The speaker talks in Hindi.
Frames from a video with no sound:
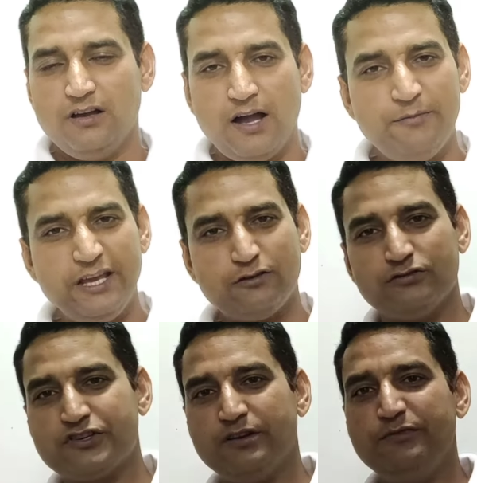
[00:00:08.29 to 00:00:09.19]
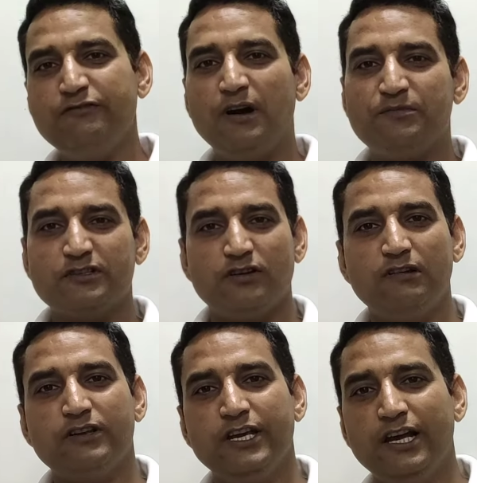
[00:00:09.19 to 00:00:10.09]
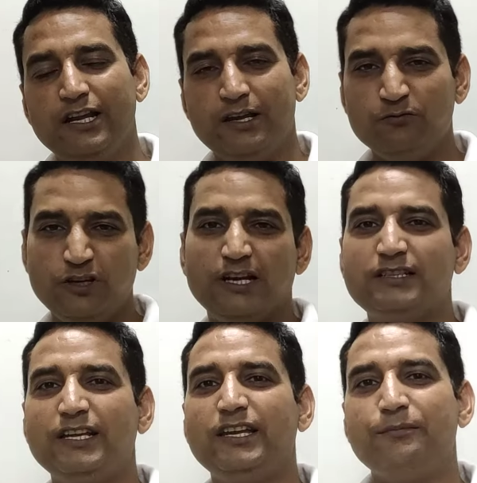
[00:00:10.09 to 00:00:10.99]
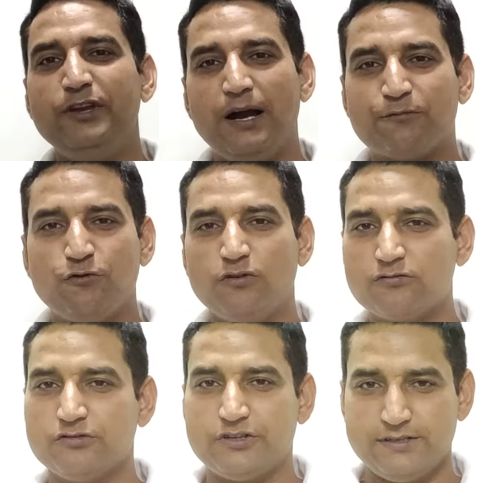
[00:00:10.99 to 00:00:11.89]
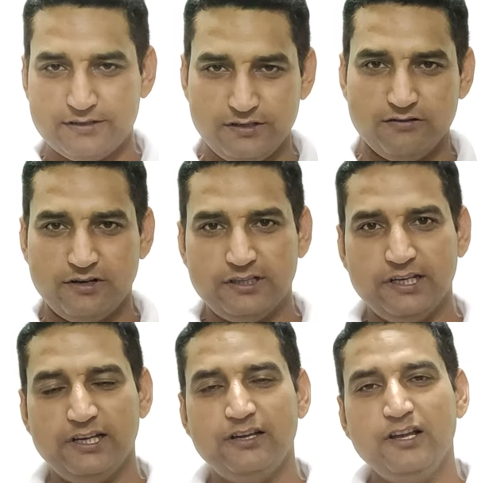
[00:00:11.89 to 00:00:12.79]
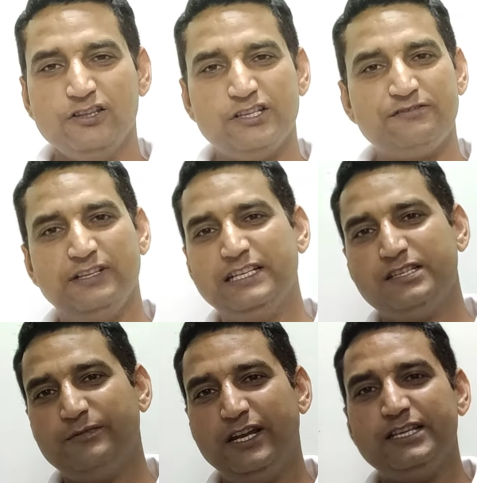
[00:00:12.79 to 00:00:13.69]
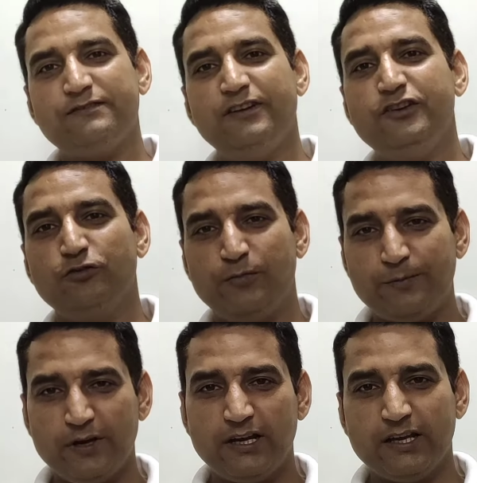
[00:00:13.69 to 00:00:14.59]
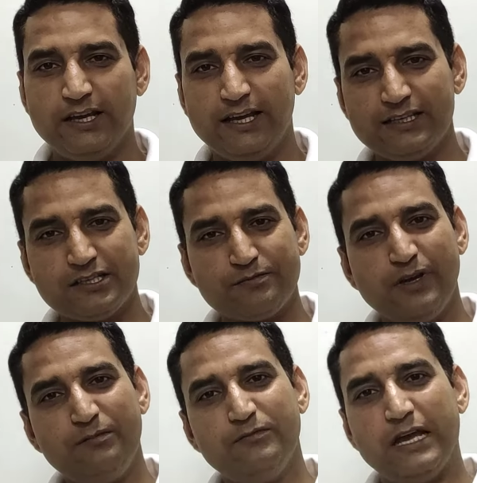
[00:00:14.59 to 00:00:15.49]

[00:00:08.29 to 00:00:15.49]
हमने एक क्वेश्चन भी वहाँ पर सॉल्व किया लेकिन मुझे लगता है कि अभी आपको और क्वेश्चंस की ज़रूरत है तो इस वजह से मैंने इस वीडियो को प्रिपेयर किया है जिसमें हम